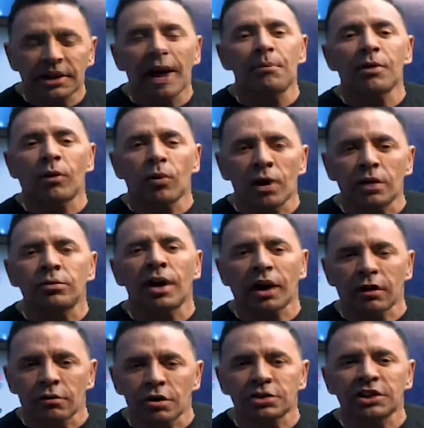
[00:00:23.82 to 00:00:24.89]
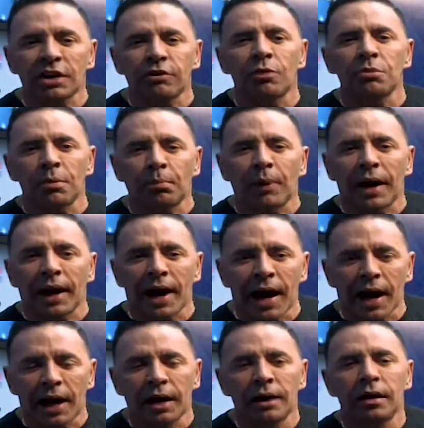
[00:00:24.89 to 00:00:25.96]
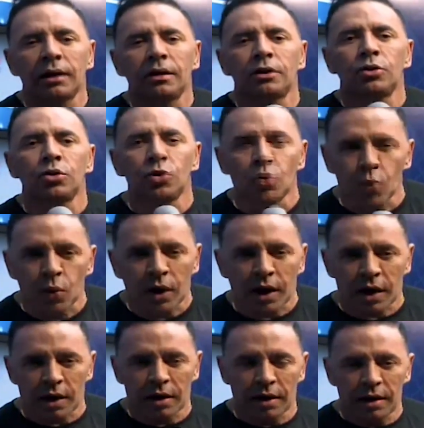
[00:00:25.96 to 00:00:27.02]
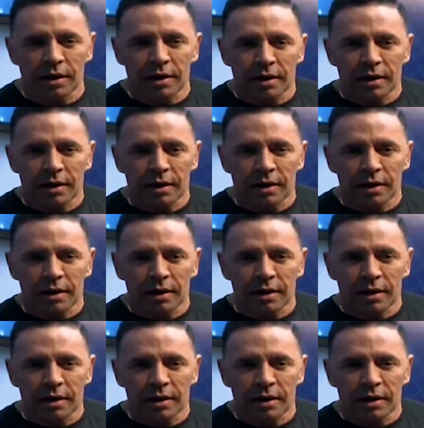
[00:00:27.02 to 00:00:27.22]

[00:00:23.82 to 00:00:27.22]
Sabe quando é que vocês vão me parar? Nunca.